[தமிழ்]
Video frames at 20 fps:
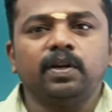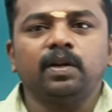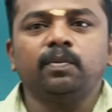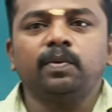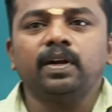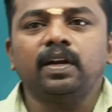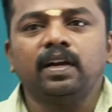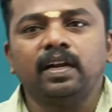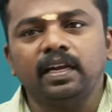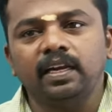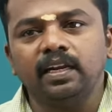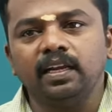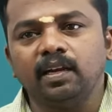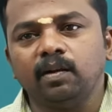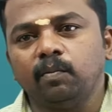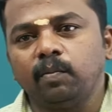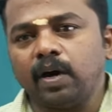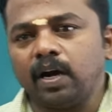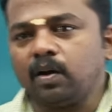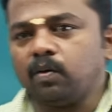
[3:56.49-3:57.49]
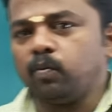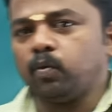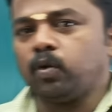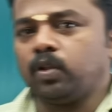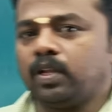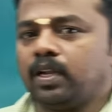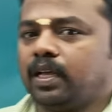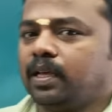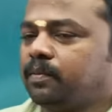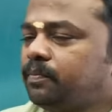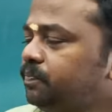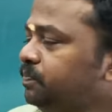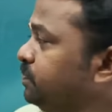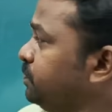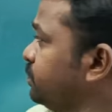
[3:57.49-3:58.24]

நம்ம என்ன பண்ணோம்னா இன்னைக்கு நம்ம பார்க்க போகிறதுல